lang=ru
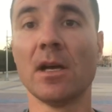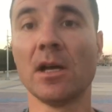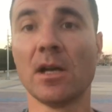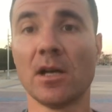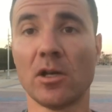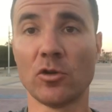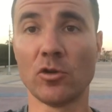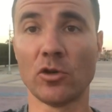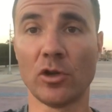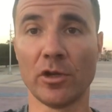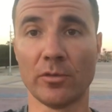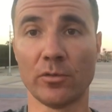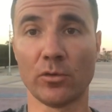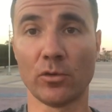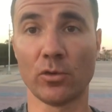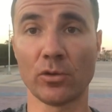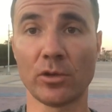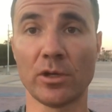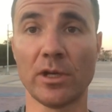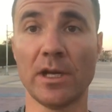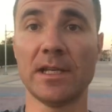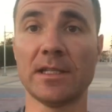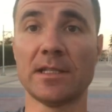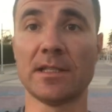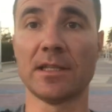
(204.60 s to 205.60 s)
Но ну и в
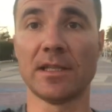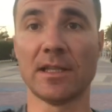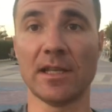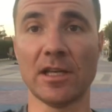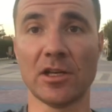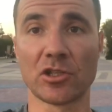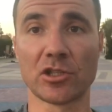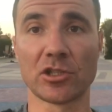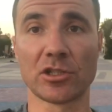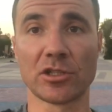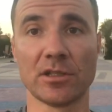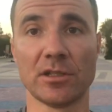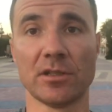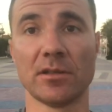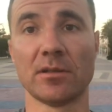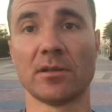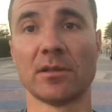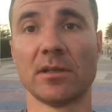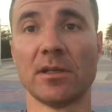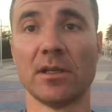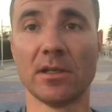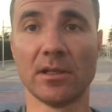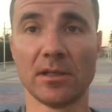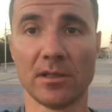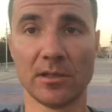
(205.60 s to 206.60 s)
Хургаде также
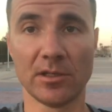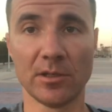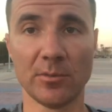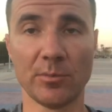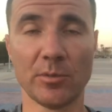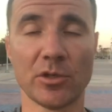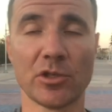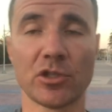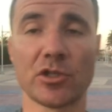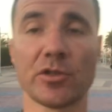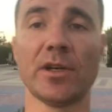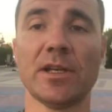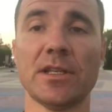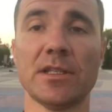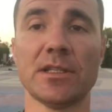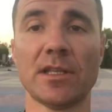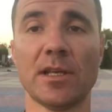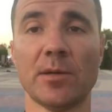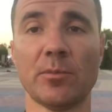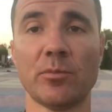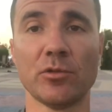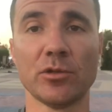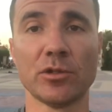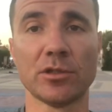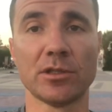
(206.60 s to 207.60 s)
не переживайте,
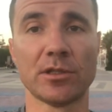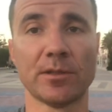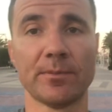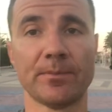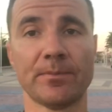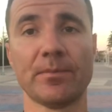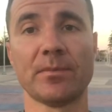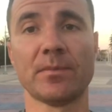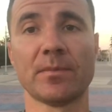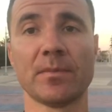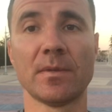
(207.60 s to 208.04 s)
допустим,